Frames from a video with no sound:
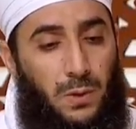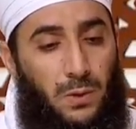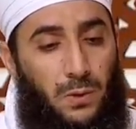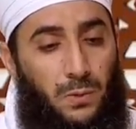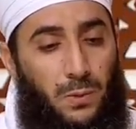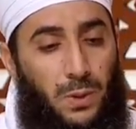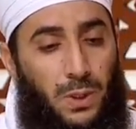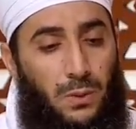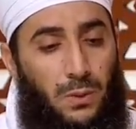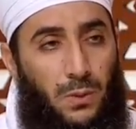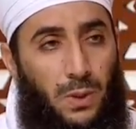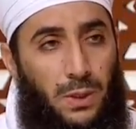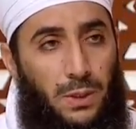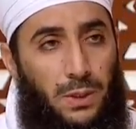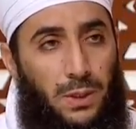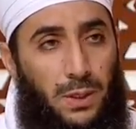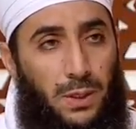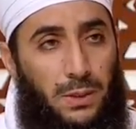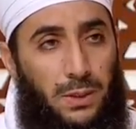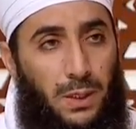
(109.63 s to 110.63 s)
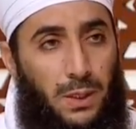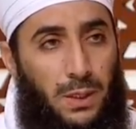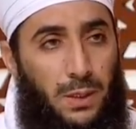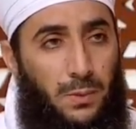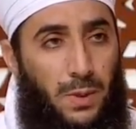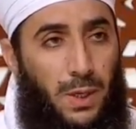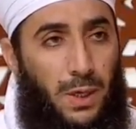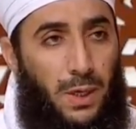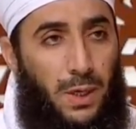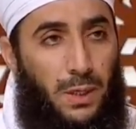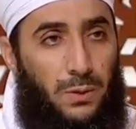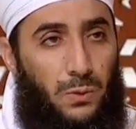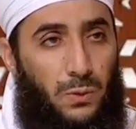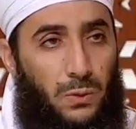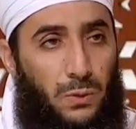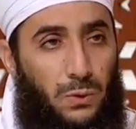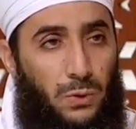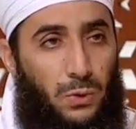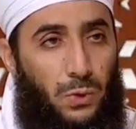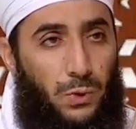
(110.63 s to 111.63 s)
يمكن أن يرتكب أحد
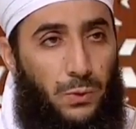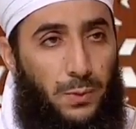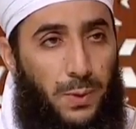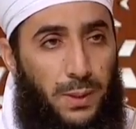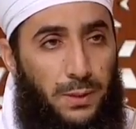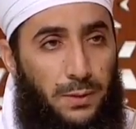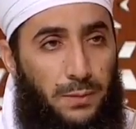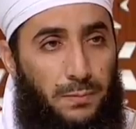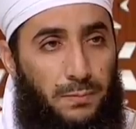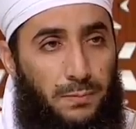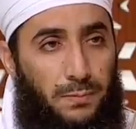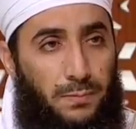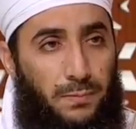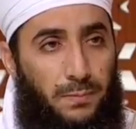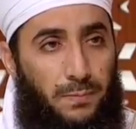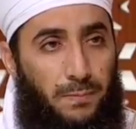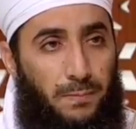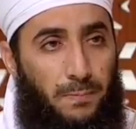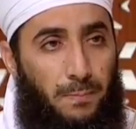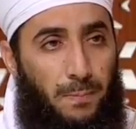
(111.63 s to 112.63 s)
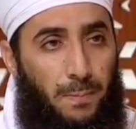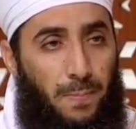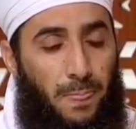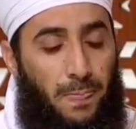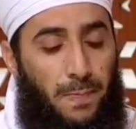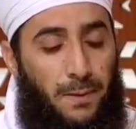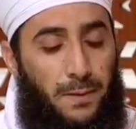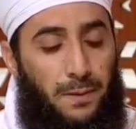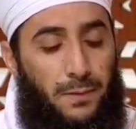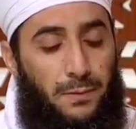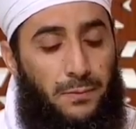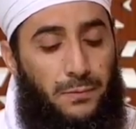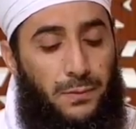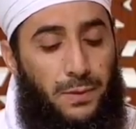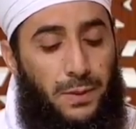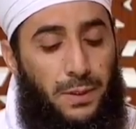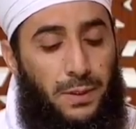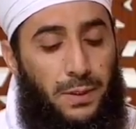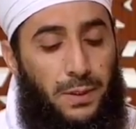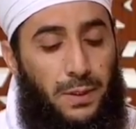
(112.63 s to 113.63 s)
جرما
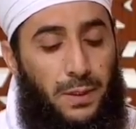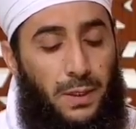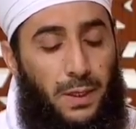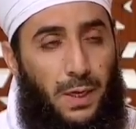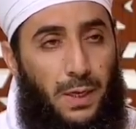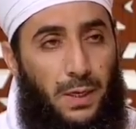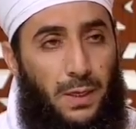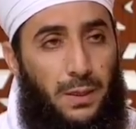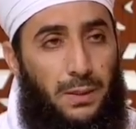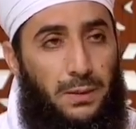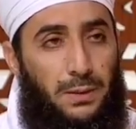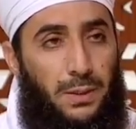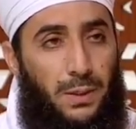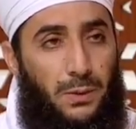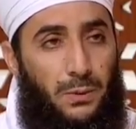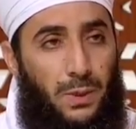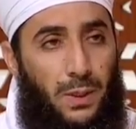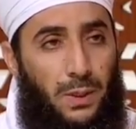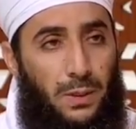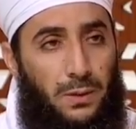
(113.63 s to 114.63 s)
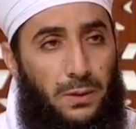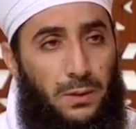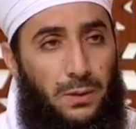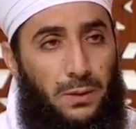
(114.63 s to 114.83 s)
في حق الدولة